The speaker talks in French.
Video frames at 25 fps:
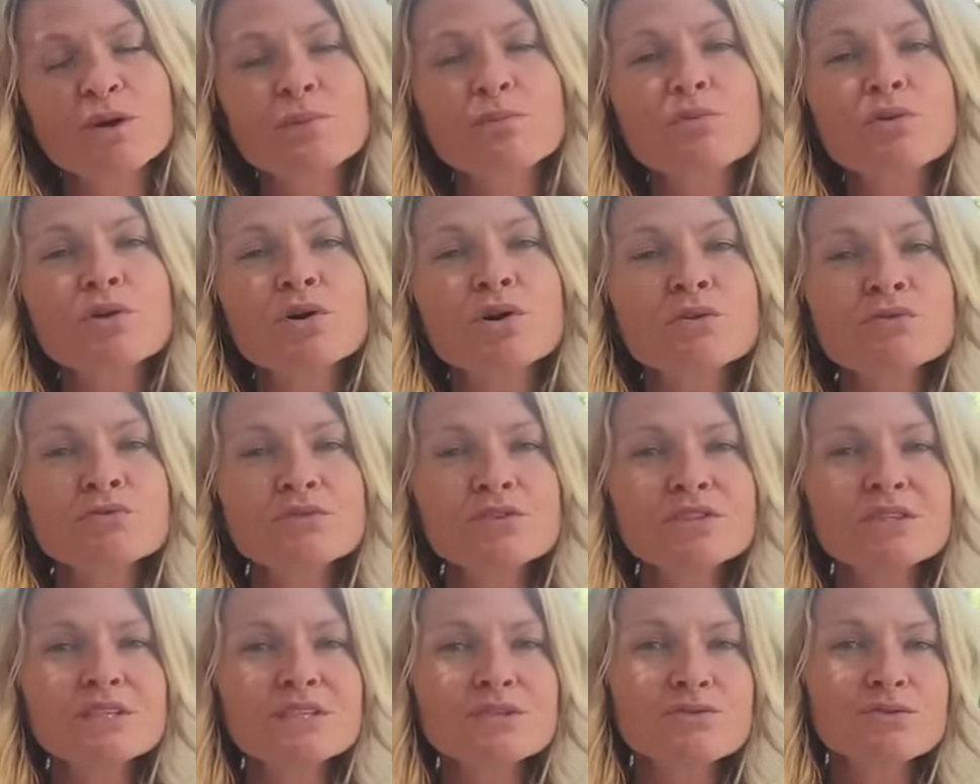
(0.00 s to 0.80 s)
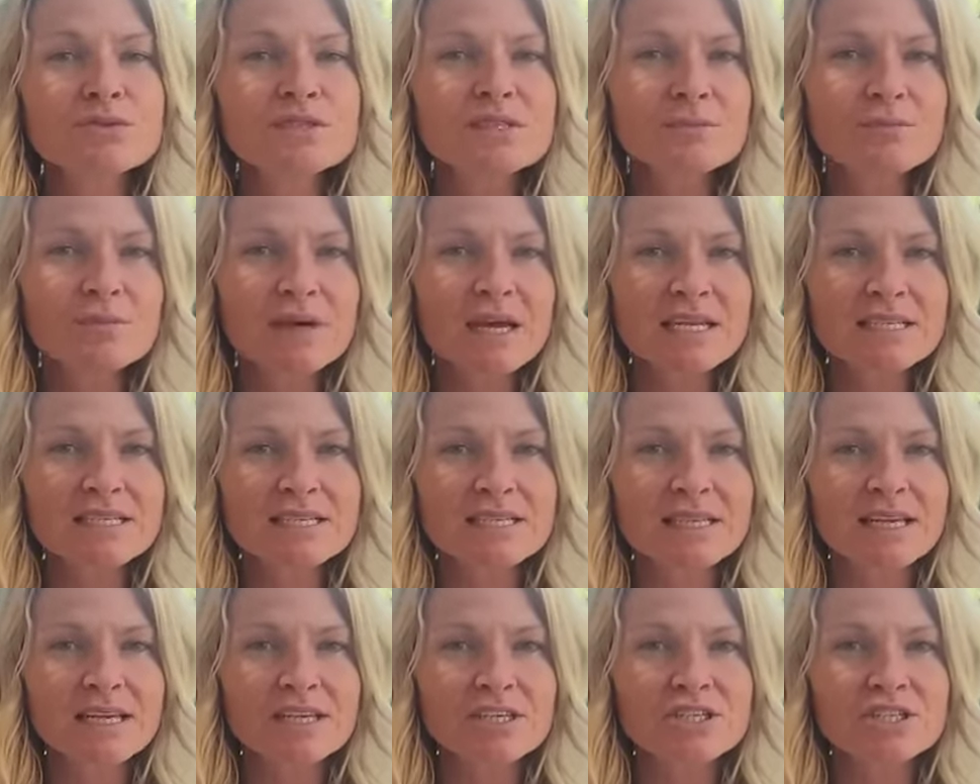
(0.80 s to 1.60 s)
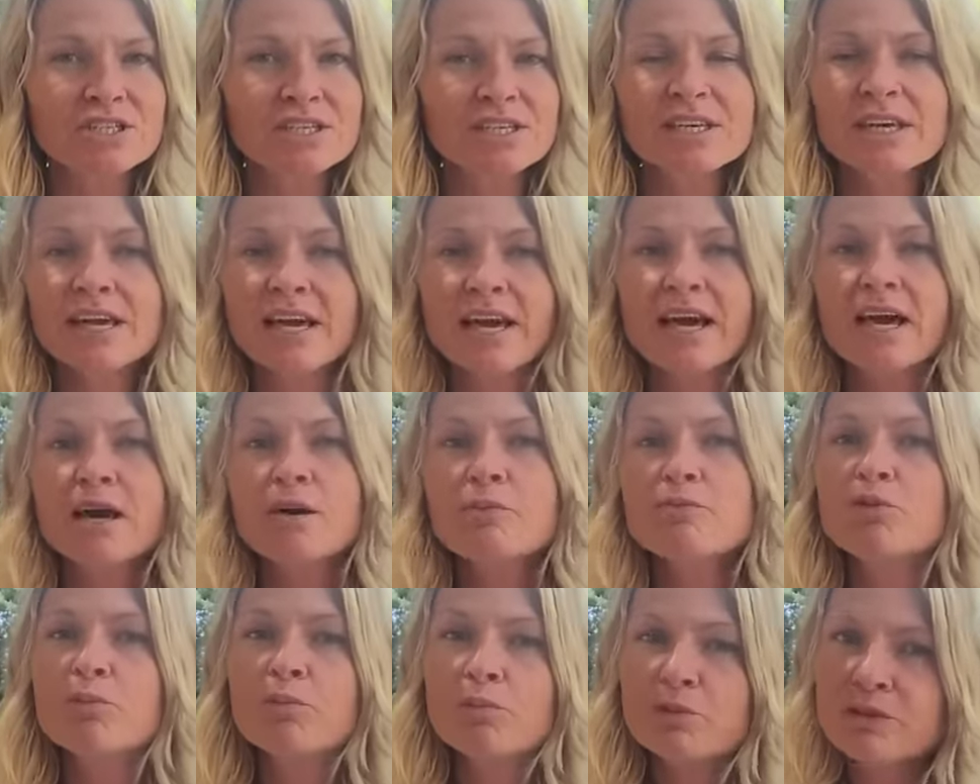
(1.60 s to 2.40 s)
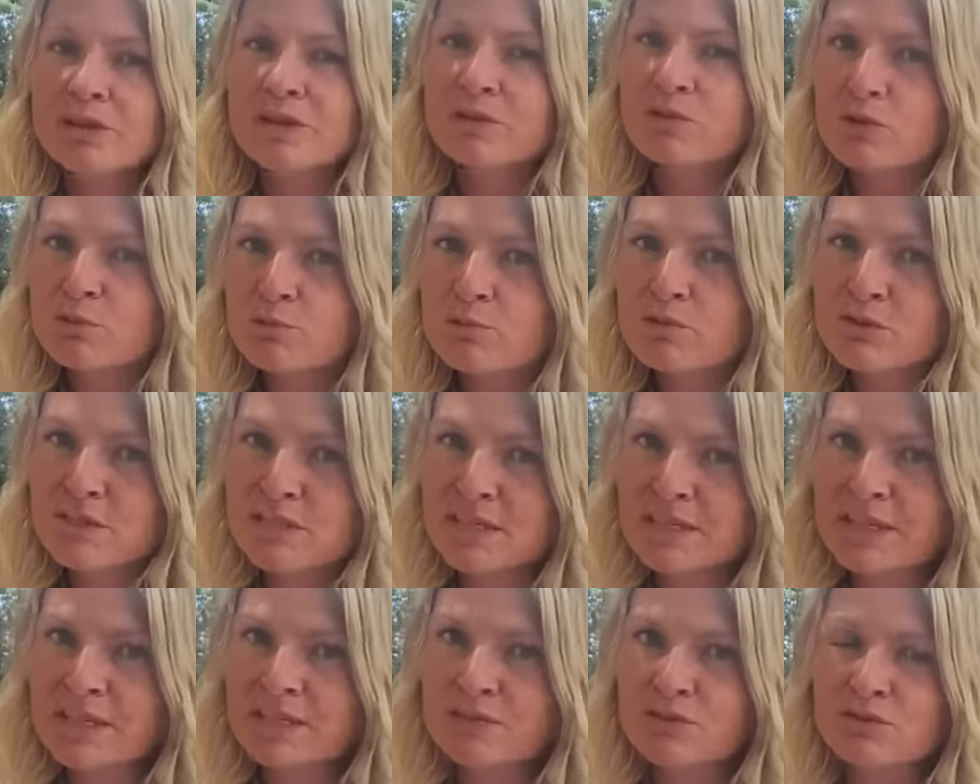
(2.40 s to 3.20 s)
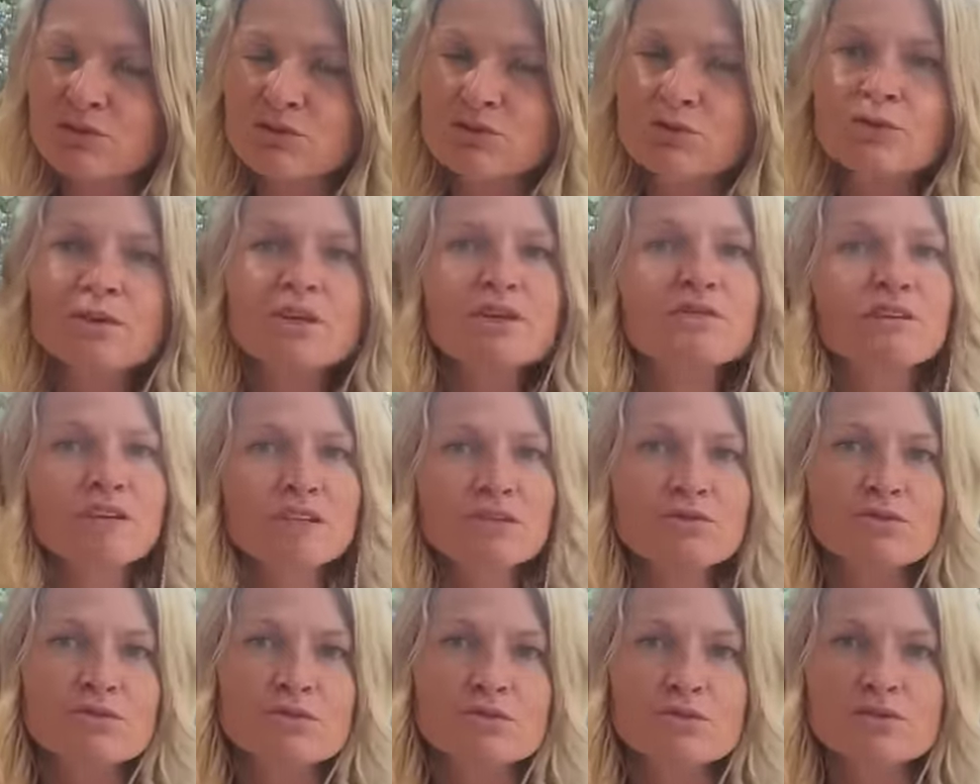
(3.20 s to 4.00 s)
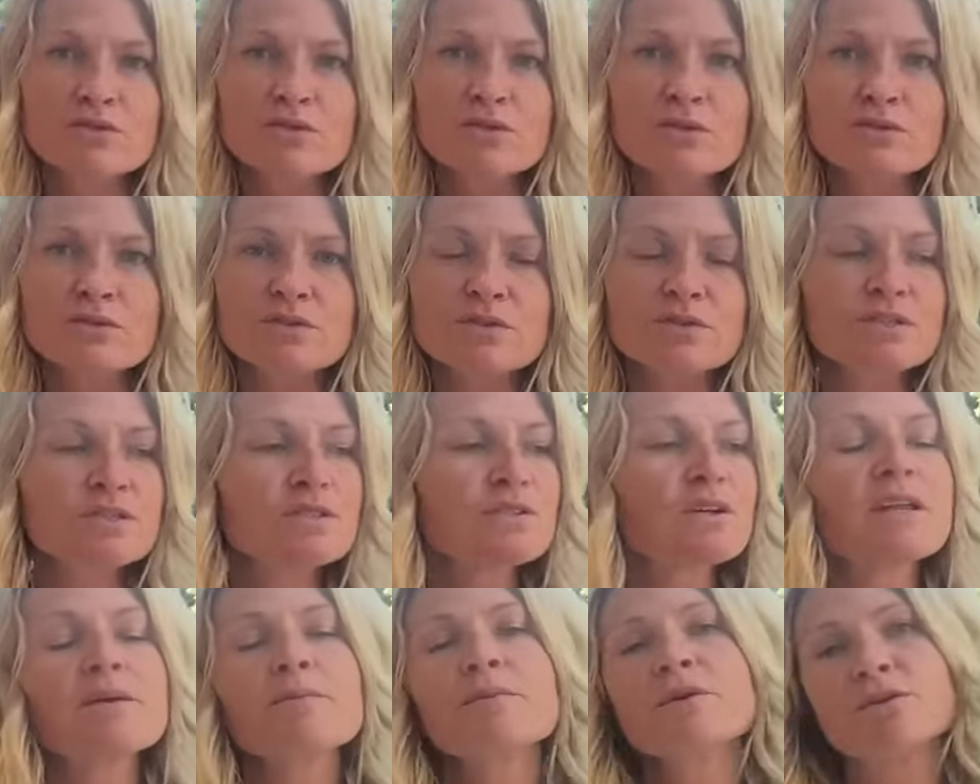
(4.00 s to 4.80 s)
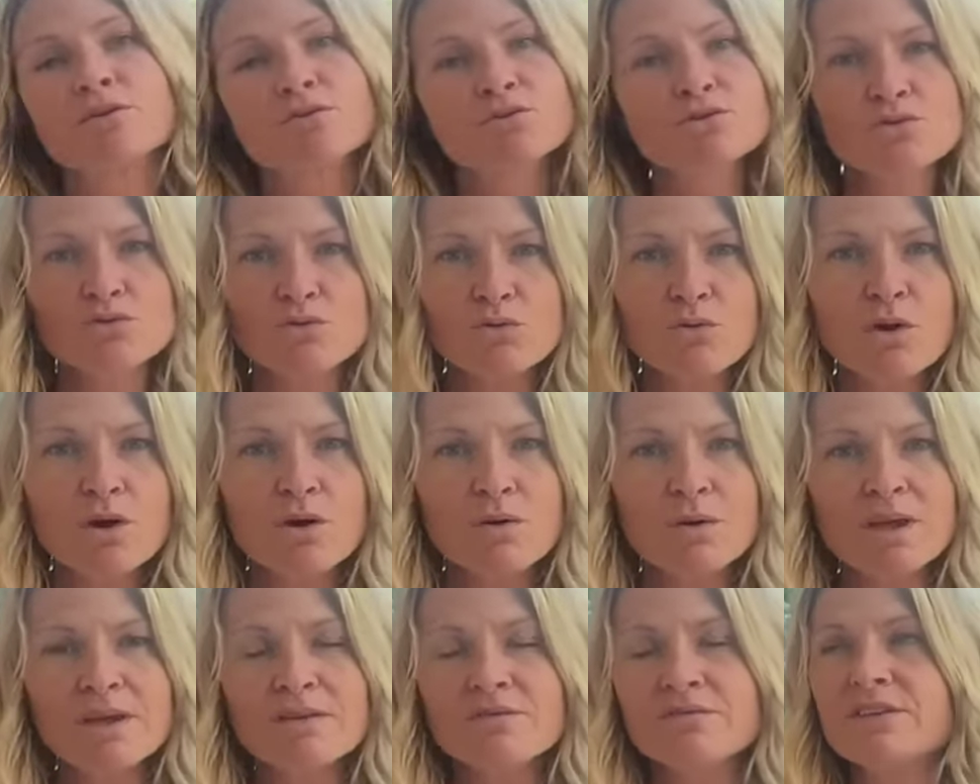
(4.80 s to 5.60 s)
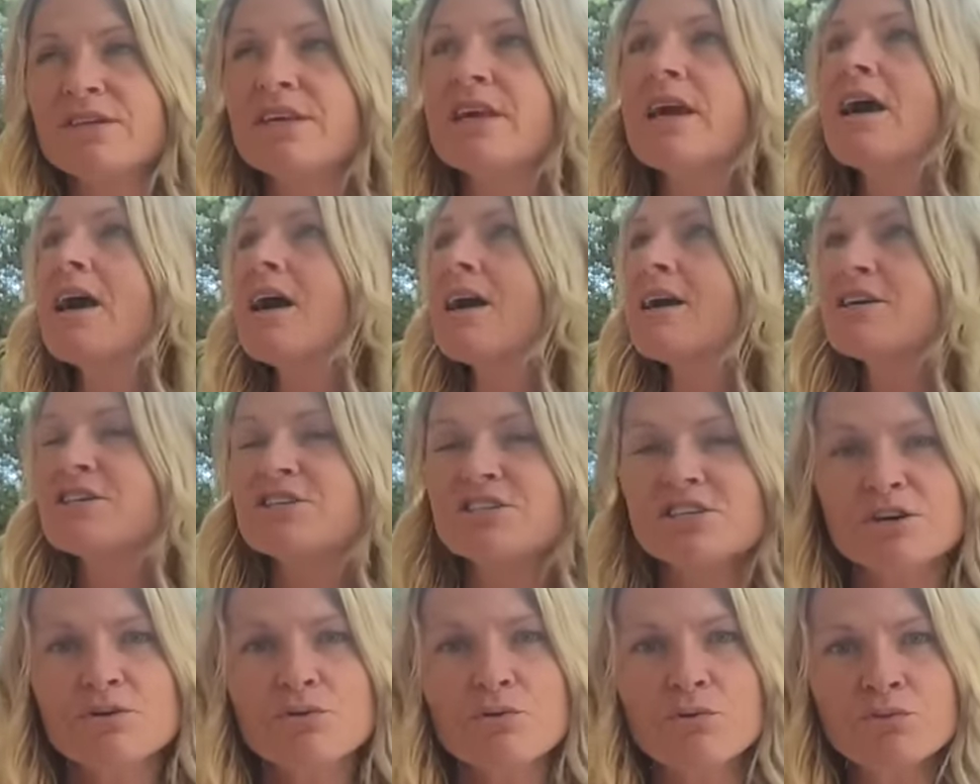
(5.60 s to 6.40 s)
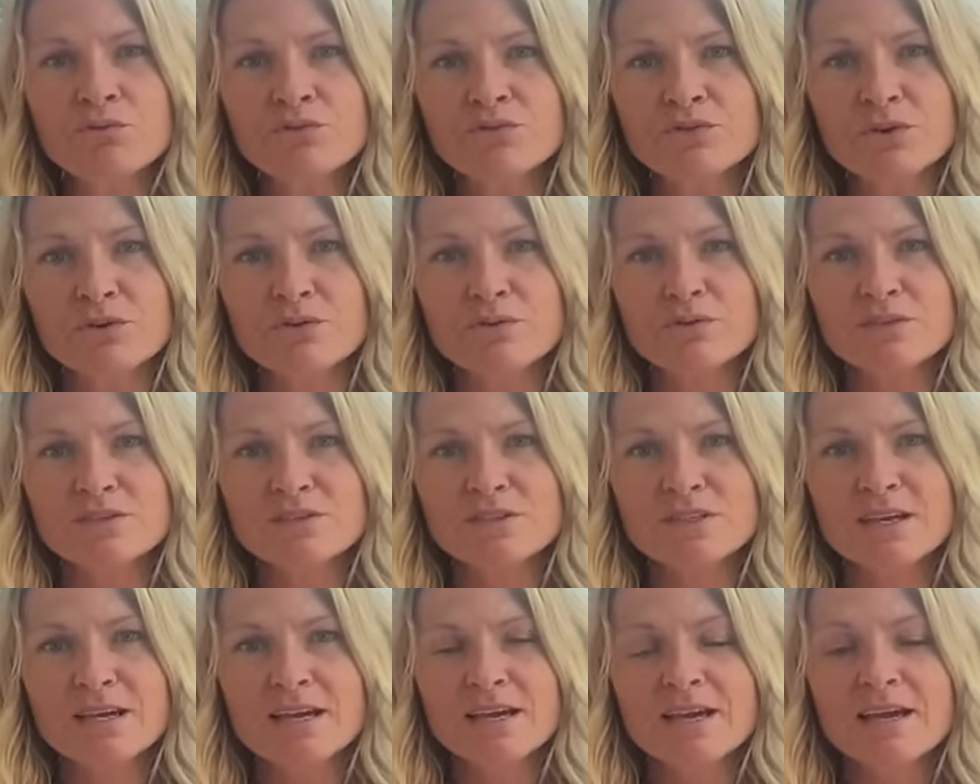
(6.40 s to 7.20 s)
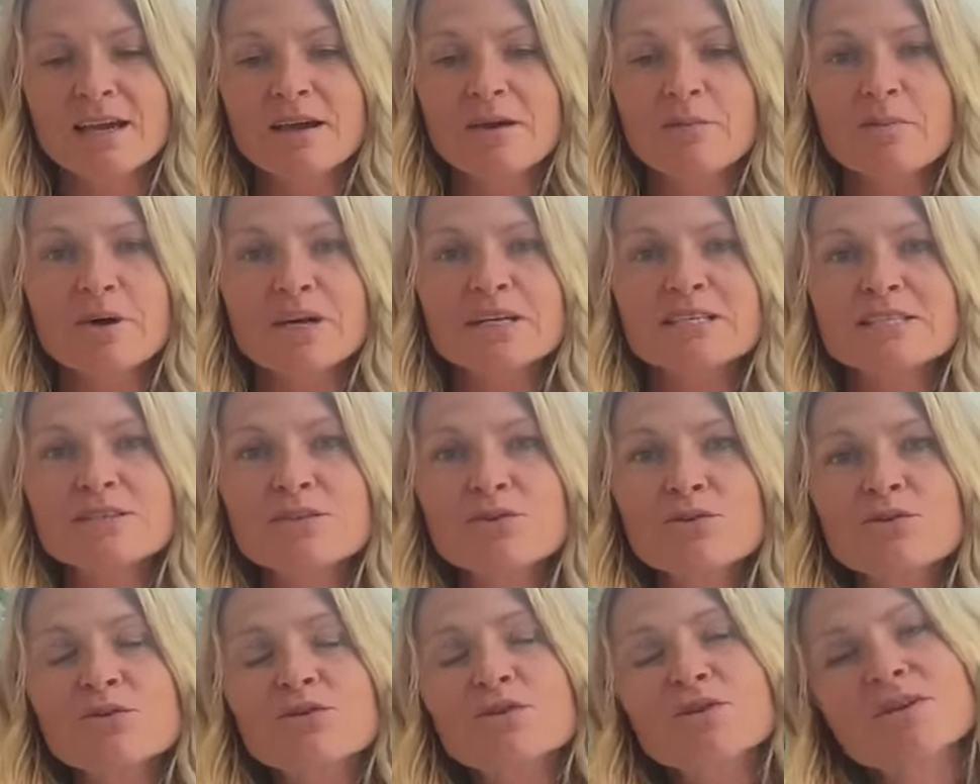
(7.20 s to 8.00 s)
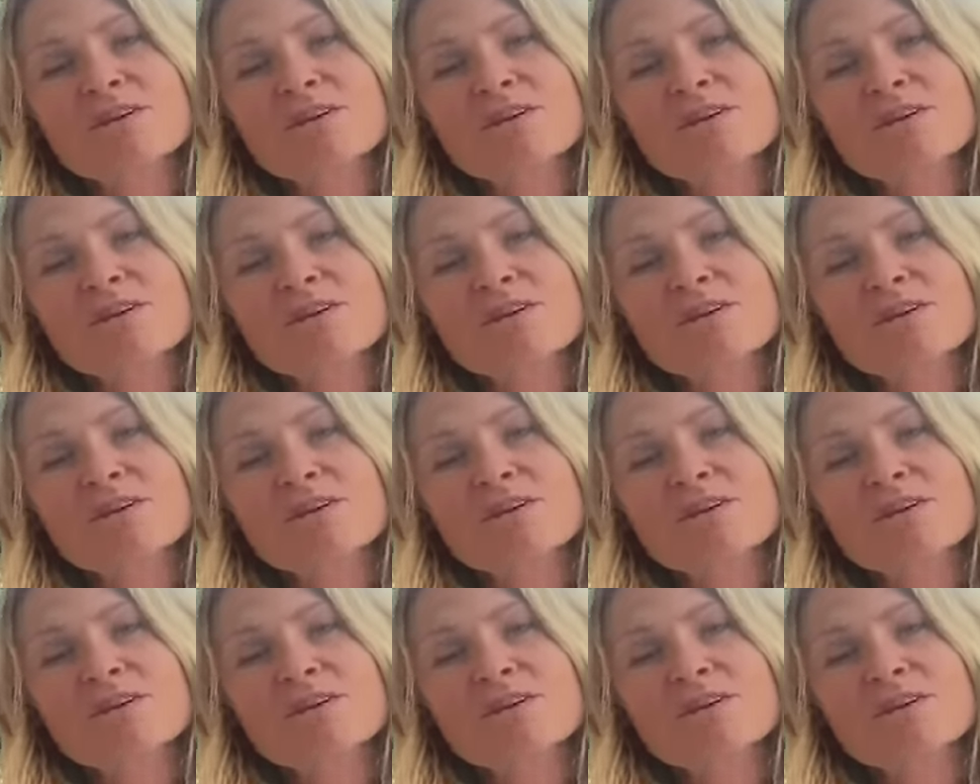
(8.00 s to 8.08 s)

Et profiter de ces belles énergies pour peut-être poser une intention qui va dans ce sens en disant Allez, maintenant je crois en la vie, j'ai confiance. Parce que